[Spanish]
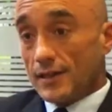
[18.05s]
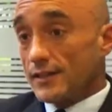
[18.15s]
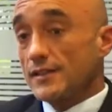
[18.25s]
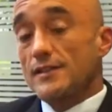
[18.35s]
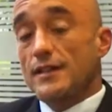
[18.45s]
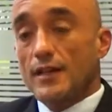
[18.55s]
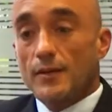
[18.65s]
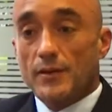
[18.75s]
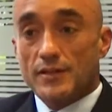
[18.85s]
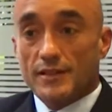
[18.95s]
necesidad de
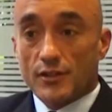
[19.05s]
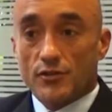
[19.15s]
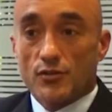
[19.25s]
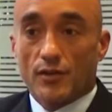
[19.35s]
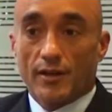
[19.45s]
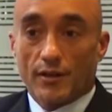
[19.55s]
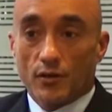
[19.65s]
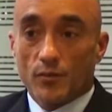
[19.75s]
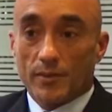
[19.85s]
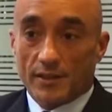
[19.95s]
capacitación en
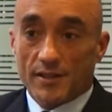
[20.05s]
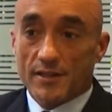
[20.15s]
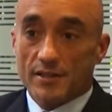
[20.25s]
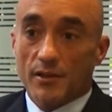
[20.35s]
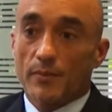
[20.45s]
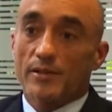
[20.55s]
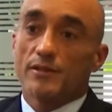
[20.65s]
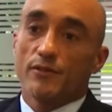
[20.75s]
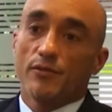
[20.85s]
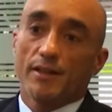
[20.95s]
competencias
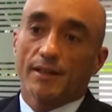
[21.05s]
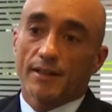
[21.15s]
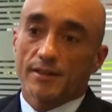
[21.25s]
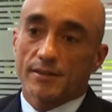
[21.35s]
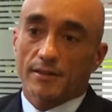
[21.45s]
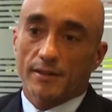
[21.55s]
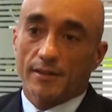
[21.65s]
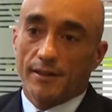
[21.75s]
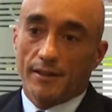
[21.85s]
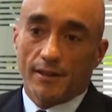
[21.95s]
específicas
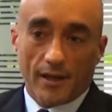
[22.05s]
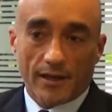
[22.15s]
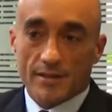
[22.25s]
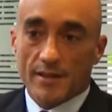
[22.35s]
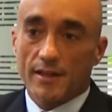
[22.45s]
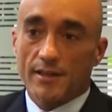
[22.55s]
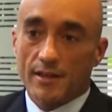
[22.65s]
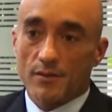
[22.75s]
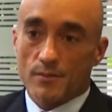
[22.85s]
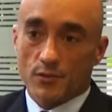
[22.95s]
y la escasez de
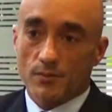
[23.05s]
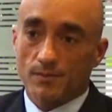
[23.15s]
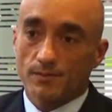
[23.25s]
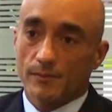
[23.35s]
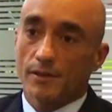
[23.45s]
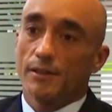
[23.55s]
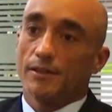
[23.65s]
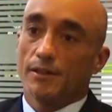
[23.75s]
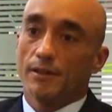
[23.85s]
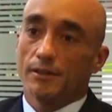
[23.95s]
tiempo
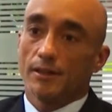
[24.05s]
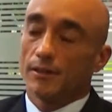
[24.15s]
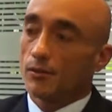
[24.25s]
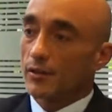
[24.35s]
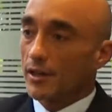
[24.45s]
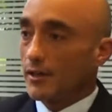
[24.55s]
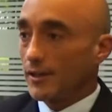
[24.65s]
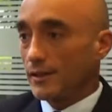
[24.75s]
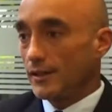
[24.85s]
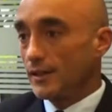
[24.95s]
eh, es lo
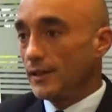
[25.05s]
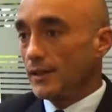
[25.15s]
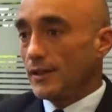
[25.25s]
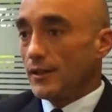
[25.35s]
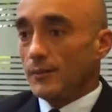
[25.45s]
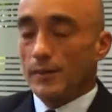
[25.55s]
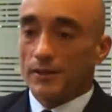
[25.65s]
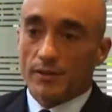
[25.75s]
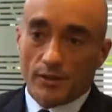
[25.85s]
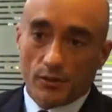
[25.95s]
que me
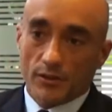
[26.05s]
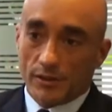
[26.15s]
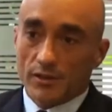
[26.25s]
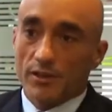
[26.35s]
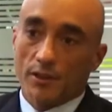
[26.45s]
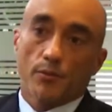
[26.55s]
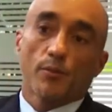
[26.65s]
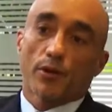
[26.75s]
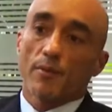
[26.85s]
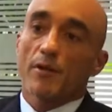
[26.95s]
hicieron decidir por
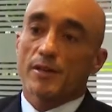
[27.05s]
el programa de